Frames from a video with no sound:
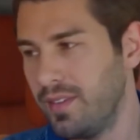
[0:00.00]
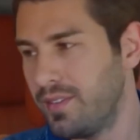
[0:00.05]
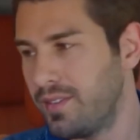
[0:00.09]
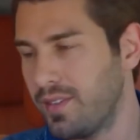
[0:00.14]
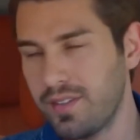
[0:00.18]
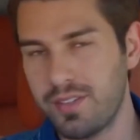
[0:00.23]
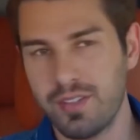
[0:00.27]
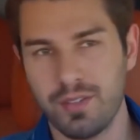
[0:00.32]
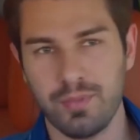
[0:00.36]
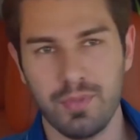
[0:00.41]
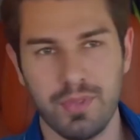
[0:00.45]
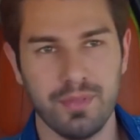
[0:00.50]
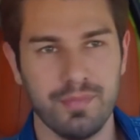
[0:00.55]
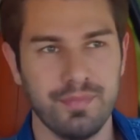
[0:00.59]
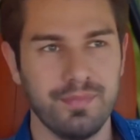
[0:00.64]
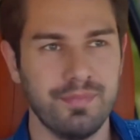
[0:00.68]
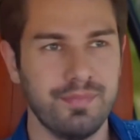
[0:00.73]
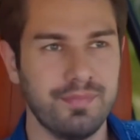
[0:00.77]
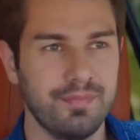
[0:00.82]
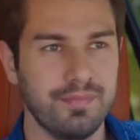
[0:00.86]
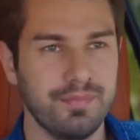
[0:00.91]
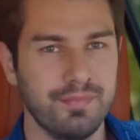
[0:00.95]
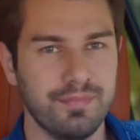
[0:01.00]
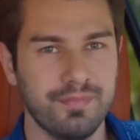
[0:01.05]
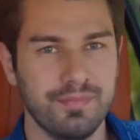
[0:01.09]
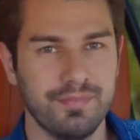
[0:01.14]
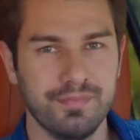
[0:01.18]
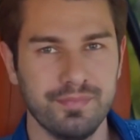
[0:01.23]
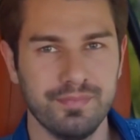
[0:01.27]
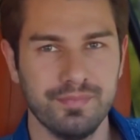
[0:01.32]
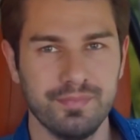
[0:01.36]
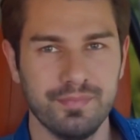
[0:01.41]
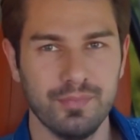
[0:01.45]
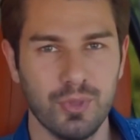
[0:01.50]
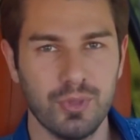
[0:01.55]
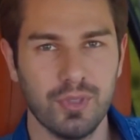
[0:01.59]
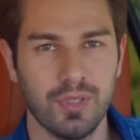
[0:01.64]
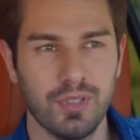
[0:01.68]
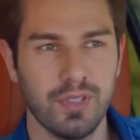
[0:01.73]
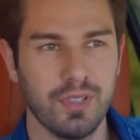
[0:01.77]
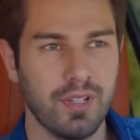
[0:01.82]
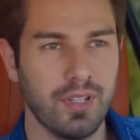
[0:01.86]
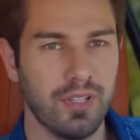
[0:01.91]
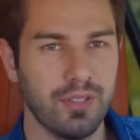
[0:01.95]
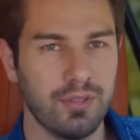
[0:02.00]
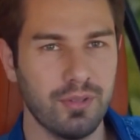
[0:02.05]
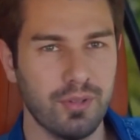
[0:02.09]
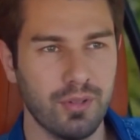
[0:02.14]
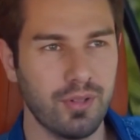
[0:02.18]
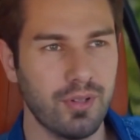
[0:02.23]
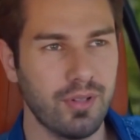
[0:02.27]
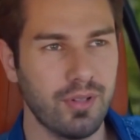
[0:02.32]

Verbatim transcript: Hiç şaşırmadım. Burada da rahat